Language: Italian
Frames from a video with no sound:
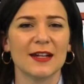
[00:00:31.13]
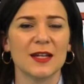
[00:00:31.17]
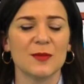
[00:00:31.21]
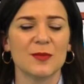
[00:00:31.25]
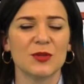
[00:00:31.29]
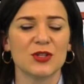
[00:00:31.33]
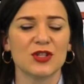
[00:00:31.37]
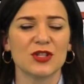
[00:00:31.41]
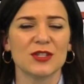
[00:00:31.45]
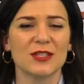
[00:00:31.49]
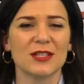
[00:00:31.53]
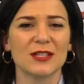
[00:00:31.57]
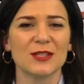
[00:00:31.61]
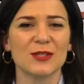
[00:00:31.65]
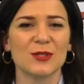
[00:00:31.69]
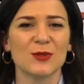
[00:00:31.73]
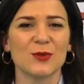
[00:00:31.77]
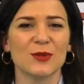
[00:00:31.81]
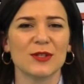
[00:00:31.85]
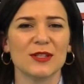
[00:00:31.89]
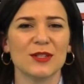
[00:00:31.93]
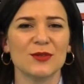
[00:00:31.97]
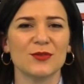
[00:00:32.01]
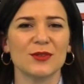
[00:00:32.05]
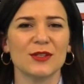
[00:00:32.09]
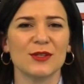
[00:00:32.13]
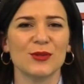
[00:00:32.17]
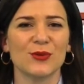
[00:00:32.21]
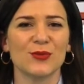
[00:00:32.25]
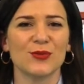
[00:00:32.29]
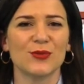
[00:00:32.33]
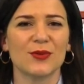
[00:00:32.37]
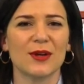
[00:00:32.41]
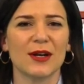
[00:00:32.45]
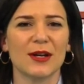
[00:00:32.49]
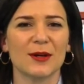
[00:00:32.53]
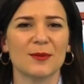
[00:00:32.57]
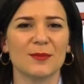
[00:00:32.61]
Le precisazioni di
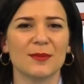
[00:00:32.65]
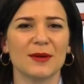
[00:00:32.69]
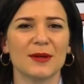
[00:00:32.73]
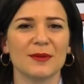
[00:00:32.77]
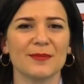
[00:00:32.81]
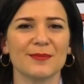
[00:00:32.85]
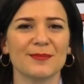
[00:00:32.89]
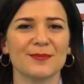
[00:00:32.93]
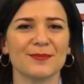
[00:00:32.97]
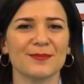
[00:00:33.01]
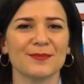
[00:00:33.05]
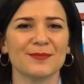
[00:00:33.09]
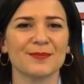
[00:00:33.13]
Federfarma.